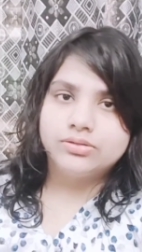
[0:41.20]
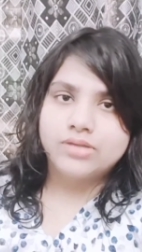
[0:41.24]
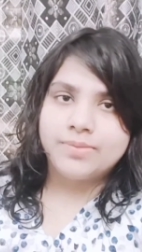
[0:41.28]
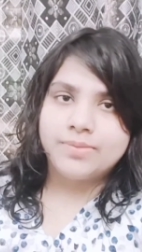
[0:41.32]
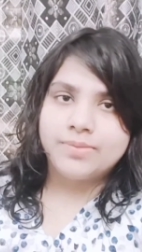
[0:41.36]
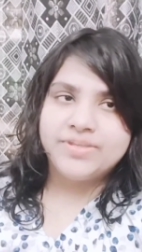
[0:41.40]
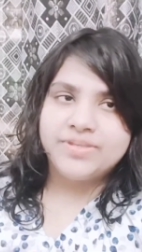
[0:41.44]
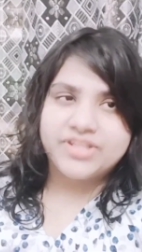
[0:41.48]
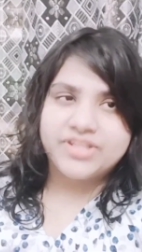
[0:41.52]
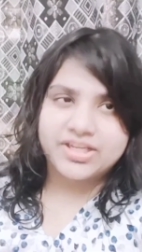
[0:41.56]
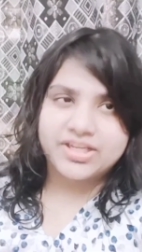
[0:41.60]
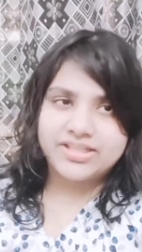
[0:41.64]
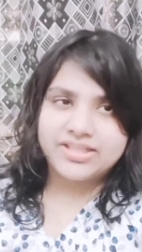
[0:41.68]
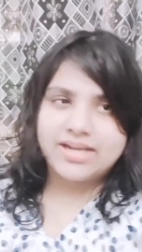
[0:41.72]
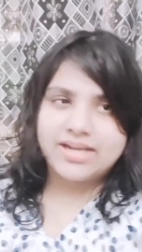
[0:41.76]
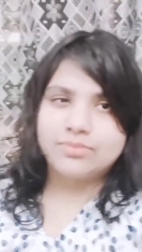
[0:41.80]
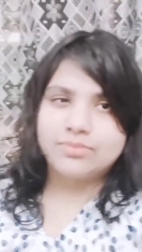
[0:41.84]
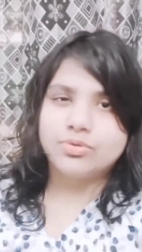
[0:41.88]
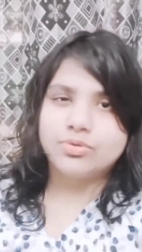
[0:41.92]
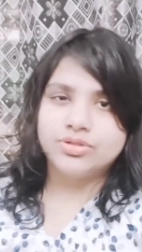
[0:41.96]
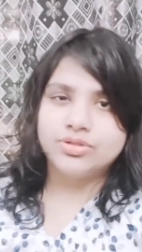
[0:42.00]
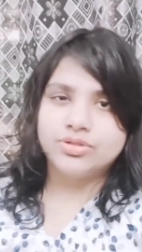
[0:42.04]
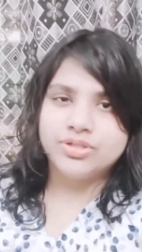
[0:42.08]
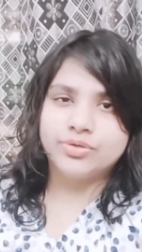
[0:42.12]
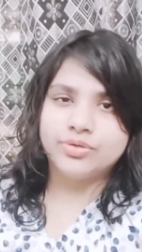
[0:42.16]
हमेशा की तरह
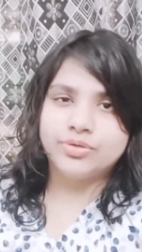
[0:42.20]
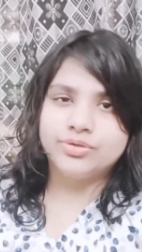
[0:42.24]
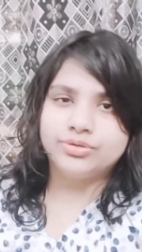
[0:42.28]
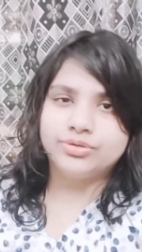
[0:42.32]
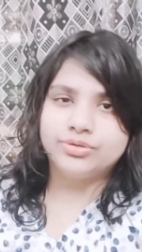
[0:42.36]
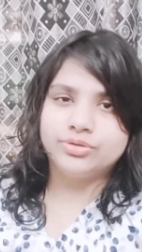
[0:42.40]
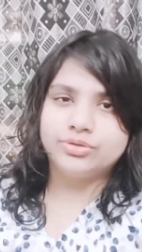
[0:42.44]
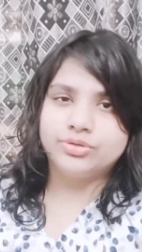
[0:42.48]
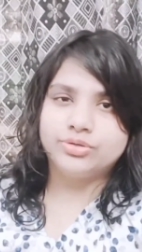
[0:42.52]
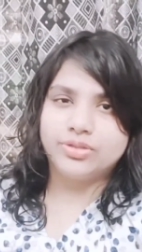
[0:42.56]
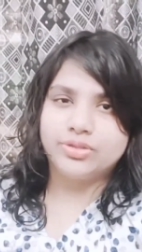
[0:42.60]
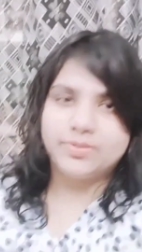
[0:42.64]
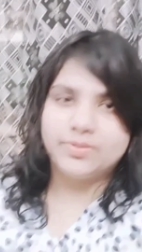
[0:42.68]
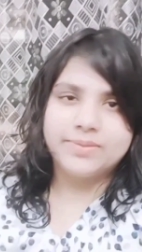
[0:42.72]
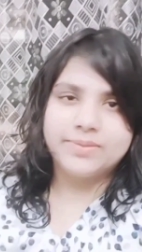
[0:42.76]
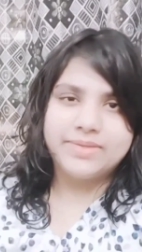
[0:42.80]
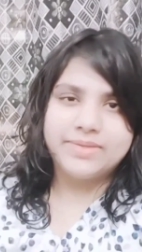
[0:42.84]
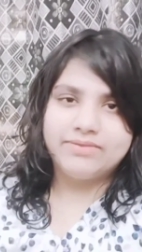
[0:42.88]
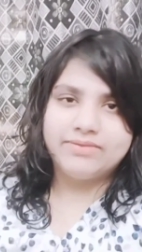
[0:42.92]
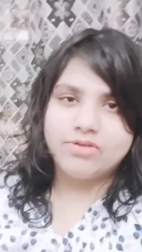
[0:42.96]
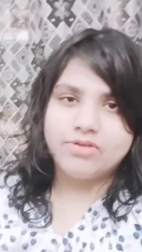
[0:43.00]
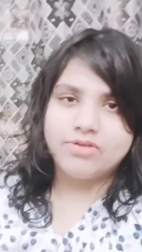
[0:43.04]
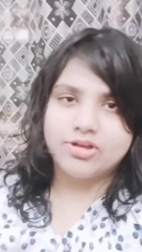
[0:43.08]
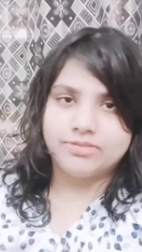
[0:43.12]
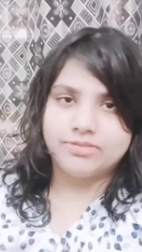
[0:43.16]
आपको कुछ ना कुछ तो थोड़ा बहुत
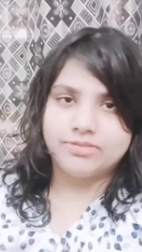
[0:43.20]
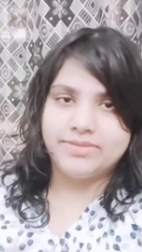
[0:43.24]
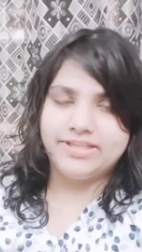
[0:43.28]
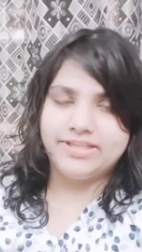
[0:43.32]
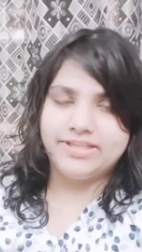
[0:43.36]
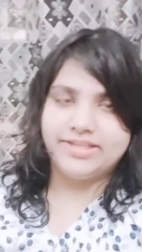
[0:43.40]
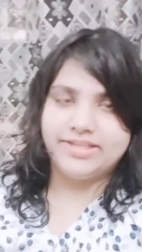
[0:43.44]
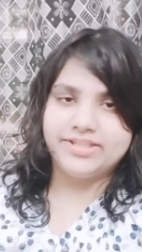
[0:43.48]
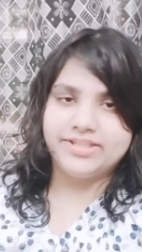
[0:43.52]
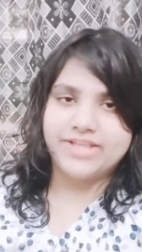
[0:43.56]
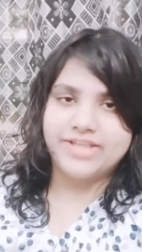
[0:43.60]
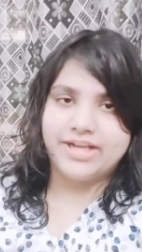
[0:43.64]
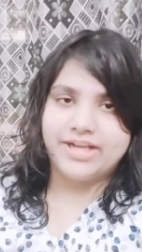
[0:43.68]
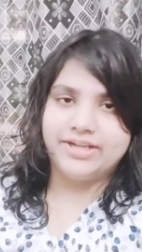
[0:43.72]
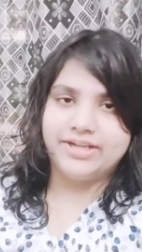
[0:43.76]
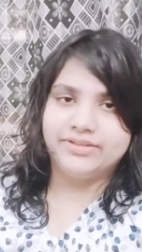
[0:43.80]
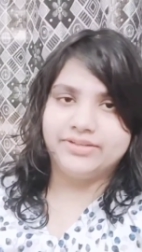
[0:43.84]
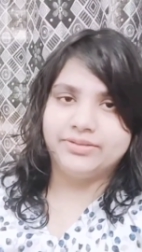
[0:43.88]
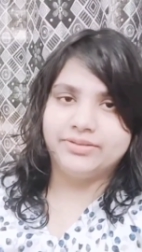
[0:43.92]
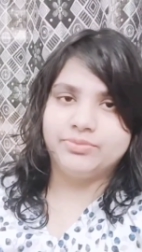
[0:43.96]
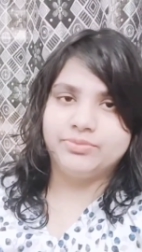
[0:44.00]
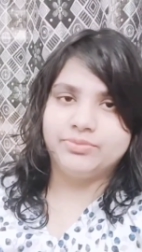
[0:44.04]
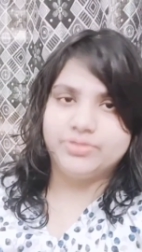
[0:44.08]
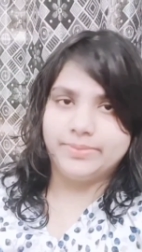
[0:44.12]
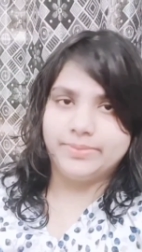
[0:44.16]
मेरे ब्लॉग में दिख ही जाएगा
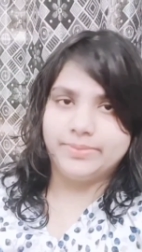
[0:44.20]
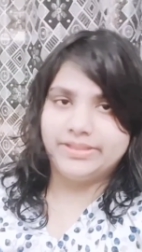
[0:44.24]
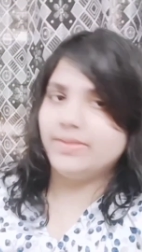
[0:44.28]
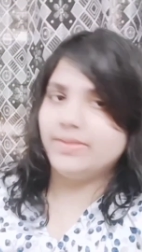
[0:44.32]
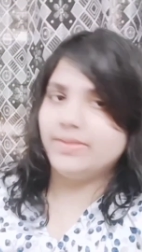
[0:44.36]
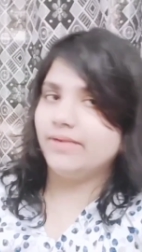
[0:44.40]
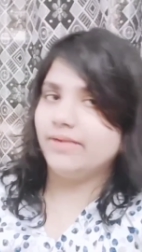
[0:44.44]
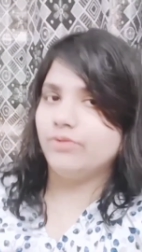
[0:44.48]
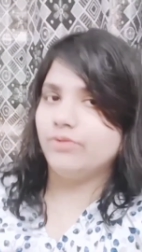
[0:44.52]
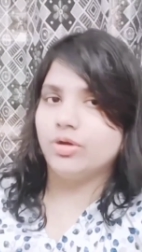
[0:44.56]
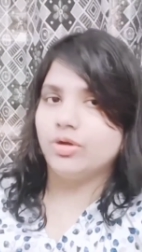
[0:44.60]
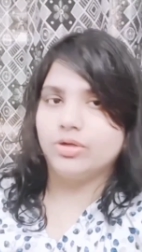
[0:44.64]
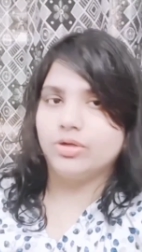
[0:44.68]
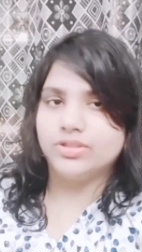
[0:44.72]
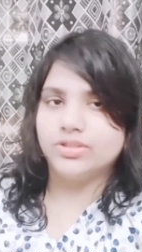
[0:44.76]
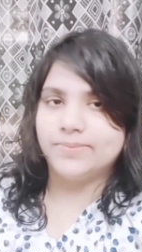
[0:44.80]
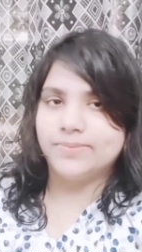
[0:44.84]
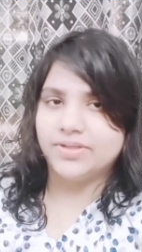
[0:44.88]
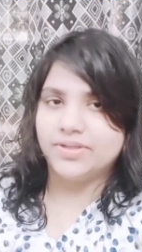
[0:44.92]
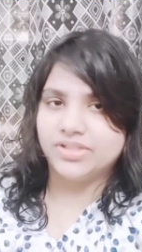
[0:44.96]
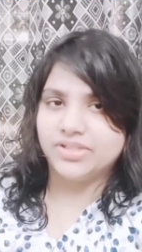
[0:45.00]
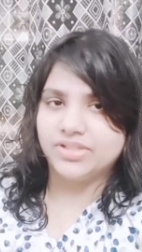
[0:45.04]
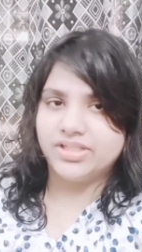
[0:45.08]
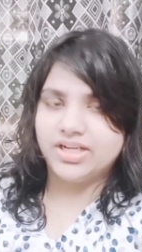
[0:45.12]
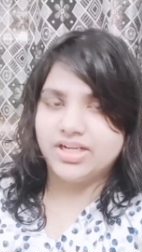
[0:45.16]
इतना मुझे पता है मेरा ब्लॉग को
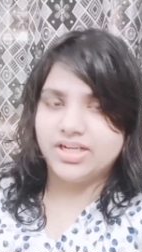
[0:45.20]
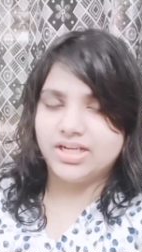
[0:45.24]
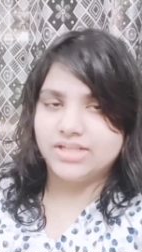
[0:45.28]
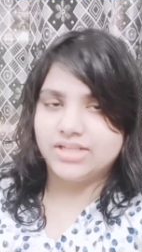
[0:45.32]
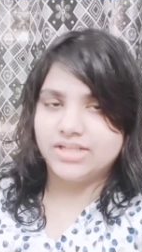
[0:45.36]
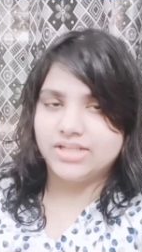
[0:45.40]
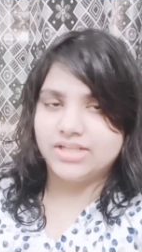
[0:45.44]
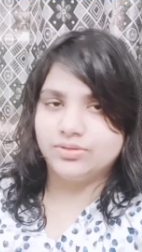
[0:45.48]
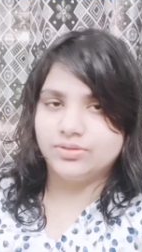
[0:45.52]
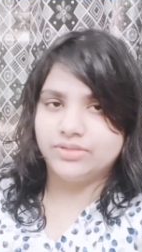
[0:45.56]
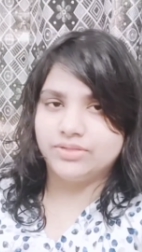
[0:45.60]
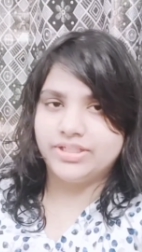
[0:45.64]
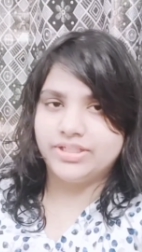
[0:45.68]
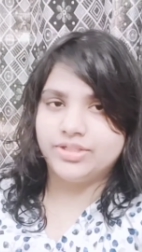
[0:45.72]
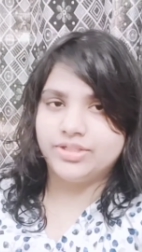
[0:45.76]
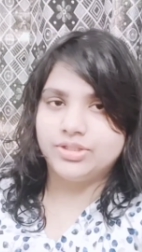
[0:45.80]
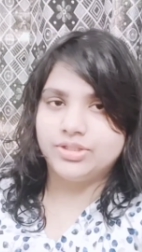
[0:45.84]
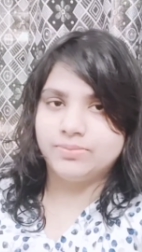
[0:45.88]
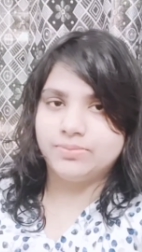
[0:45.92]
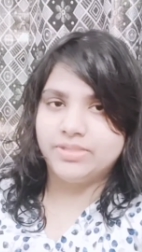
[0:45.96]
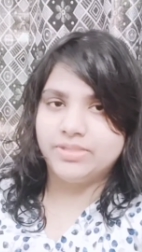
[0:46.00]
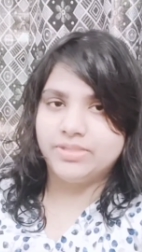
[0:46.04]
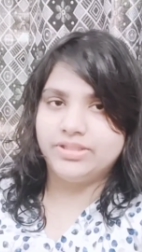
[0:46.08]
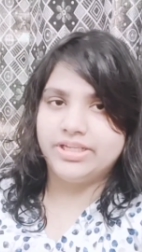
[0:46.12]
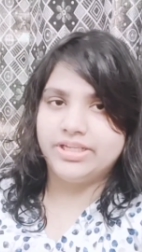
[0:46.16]
स्पेशल या खास होता नहीं
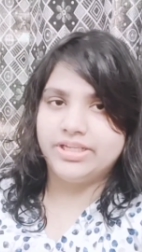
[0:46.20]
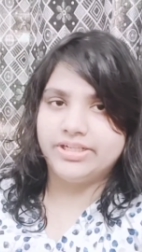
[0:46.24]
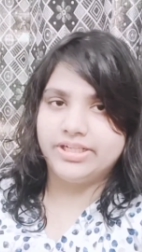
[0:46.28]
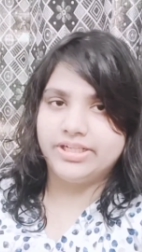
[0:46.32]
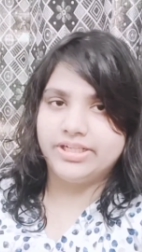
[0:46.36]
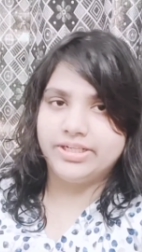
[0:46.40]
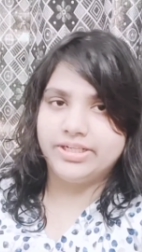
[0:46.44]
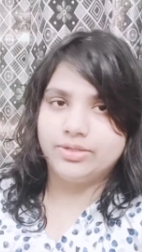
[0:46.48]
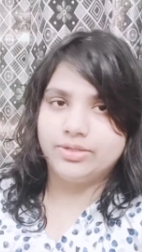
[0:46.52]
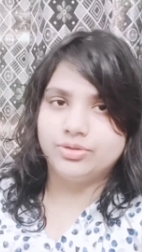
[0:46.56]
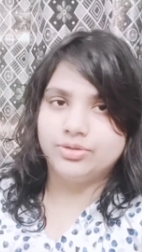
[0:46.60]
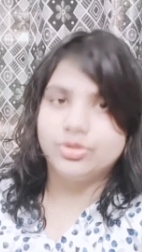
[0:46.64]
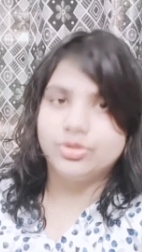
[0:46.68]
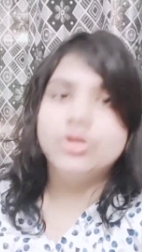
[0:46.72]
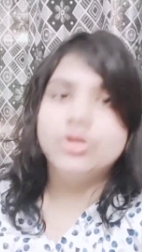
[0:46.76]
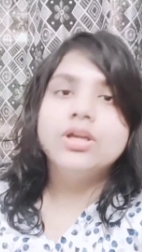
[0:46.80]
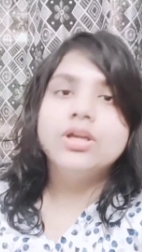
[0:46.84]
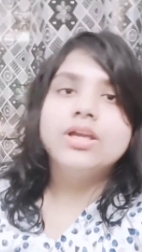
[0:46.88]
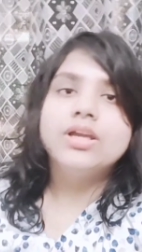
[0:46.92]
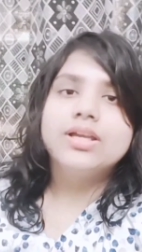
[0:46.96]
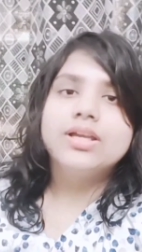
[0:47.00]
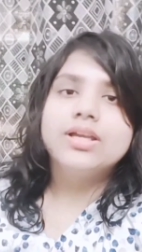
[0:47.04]
जिसमें देखने के लिए कुछ हो